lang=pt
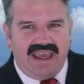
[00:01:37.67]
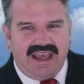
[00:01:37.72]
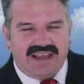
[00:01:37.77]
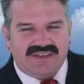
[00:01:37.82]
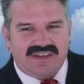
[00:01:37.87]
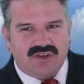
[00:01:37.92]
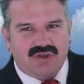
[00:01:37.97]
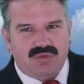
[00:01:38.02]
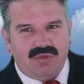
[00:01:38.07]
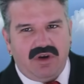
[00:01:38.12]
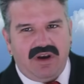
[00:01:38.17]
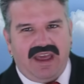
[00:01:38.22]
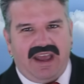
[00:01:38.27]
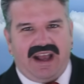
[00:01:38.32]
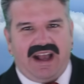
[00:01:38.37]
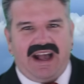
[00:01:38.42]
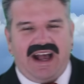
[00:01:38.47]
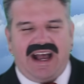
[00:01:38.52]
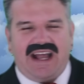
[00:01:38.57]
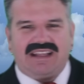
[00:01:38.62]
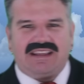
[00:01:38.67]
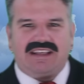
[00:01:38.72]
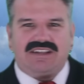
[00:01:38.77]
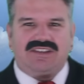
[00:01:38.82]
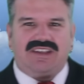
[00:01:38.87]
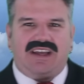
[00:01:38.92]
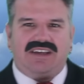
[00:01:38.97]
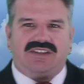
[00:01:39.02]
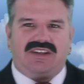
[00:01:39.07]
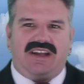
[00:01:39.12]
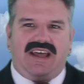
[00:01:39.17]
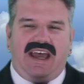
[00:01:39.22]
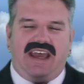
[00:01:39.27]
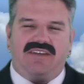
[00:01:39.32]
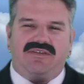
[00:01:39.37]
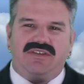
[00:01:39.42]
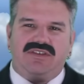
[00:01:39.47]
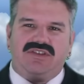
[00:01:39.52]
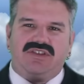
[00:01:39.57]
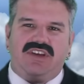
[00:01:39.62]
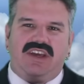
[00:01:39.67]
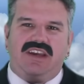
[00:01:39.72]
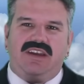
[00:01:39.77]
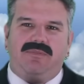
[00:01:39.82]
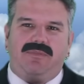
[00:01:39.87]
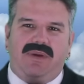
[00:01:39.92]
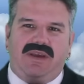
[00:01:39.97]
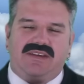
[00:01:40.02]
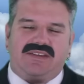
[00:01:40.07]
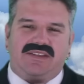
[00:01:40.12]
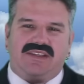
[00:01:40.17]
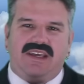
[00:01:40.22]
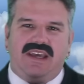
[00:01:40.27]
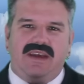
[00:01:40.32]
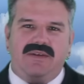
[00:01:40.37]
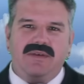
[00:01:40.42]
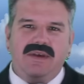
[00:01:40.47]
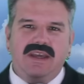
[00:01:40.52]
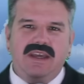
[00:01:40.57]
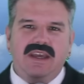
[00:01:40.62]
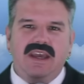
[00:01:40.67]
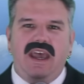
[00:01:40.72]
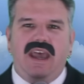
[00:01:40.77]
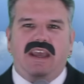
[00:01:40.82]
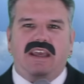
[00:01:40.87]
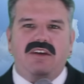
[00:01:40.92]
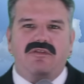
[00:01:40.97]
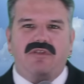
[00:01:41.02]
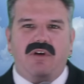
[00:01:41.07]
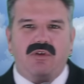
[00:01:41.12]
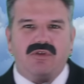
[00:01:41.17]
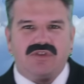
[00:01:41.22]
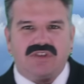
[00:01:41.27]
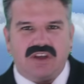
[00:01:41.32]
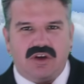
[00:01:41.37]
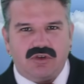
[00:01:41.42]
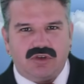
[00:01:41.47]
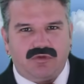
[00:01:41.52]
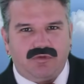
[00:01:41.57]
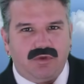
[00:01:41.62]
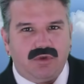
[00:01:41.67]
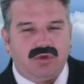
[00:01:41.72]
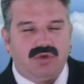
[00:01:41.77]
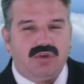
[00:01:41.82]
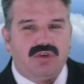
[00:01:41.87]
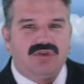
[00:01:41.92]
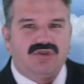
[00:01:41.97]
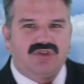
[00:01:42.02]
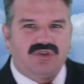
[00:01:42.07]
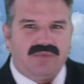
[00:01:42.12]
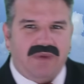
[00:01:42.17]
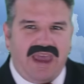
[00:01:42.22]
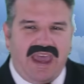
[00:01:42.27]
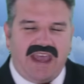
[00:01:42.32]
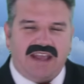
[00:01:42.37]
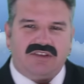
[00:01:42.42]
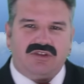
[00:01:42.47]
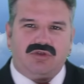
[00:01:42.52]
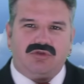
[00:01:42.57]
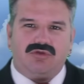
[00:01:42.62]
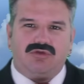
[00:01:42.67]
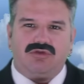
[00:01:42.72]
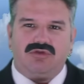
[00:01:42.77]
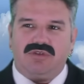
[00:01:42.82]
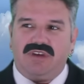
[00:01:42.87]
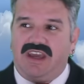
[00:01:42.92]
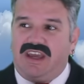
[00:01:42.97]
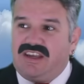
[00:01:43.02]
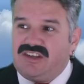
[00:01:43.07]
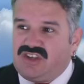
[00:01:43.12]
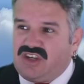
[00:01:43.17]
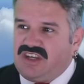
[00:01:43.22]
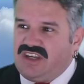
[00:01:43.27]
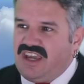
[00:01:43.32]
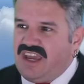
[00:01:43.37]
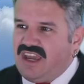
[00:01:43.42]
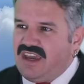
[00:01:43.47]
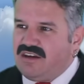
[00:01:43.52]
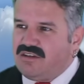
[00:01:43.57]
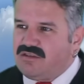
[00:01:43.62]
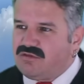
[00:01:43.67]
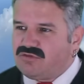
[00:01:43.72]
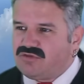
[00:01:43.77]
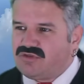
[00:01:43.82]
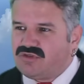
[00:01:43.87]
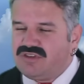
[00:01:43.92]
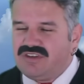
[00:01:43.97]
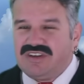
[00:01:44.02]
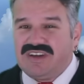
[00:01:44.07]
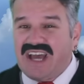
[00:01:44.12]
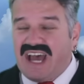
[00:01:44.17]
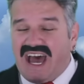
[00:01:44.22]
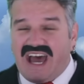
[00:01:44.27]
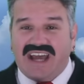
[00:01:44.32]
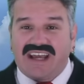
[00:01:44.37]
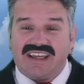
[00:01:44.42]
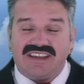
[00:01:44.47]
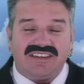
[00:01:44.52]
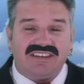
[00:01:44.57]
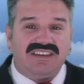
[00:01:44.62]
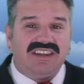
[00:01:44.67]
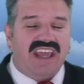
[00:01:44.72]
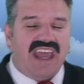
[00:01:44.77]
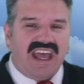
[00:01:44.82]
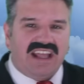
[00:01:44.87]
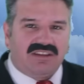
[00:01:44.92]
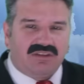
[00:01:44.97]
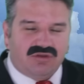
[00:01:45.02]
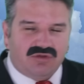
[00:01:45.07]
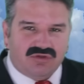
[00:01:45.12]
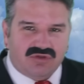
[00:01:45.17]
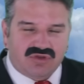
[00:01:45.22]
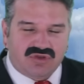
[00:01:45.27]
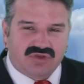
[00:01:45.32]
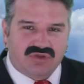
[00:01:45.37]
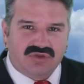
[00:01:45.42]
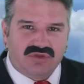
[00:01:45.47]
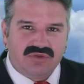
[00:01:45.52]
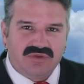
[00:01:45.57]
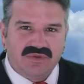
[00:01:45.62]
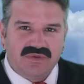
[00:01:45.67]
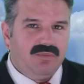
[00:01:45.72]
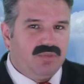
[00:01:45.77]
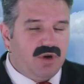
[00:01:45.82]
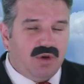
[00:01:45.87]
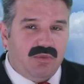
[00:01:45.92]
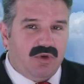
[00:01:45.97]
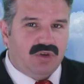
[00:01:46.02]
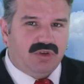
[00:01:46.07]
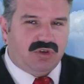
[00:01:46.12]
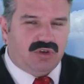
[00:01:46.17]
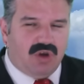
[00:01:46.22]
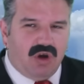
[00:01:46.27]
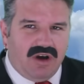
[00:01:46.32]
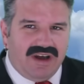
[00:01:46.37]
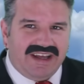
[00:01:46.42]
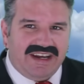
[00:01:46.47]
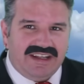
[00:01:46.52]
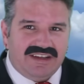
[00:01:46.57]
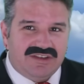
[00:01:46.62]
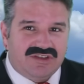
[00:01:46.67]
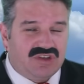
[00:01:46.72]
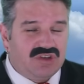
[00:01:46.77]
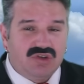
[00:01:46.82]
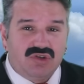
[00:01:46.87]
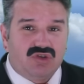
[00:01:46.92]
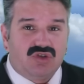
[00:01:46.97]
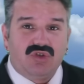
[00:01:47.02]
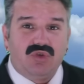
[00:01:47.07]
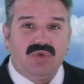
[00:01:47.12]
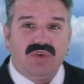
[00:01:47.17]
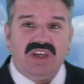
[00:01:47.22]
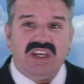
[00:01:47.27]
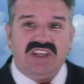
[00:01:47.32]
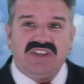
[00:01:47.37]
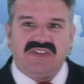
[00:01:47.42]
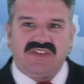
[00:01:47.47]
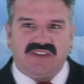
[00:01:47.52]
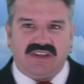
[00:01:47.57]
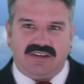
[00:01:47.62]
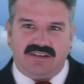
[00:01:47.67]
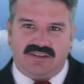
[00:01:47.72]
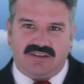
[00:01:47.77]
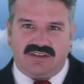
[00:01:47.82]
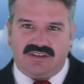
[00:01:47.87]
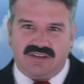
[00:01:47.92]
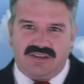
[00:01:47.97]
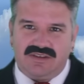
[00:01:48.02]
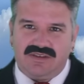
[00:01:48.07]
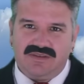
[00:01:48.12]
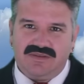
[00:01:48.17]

essas molecadas das lives de NPC é que vão ser os futuros médicos, engenheiros, arquitetos, promotores, juízes.